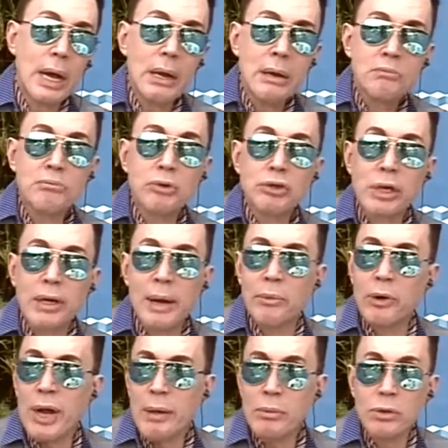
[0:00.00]
la hija, nos
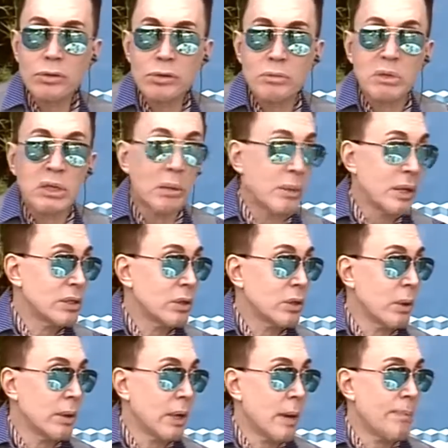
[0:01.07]
enamoramos y me
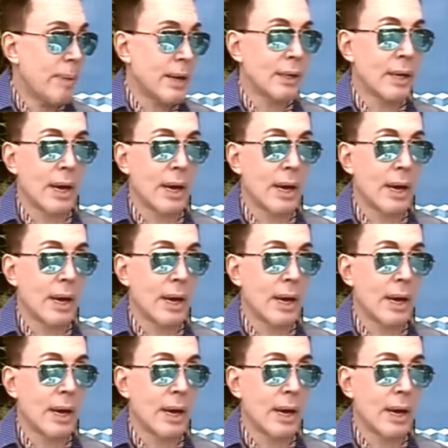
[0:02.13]
terminé yendo a vivir a